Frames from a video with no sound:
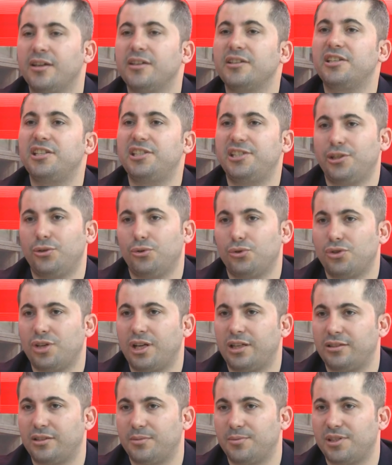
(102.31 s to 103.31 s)
Kişiye
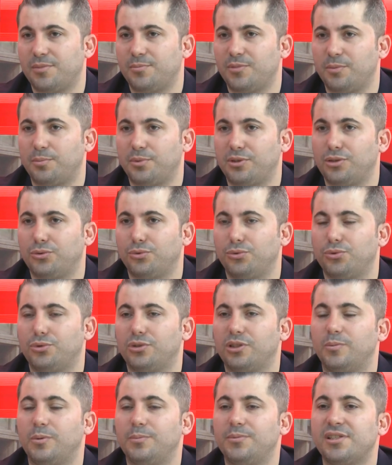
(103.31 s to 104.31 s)
özeldir bizim yapılan
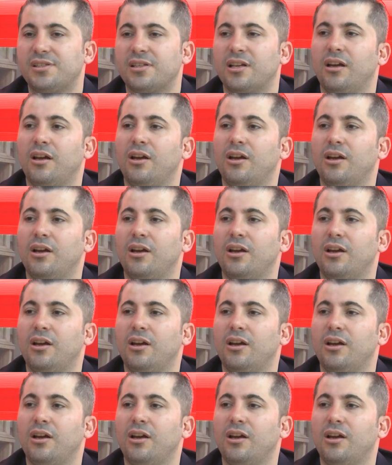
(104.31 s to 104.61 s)
uygulamamız.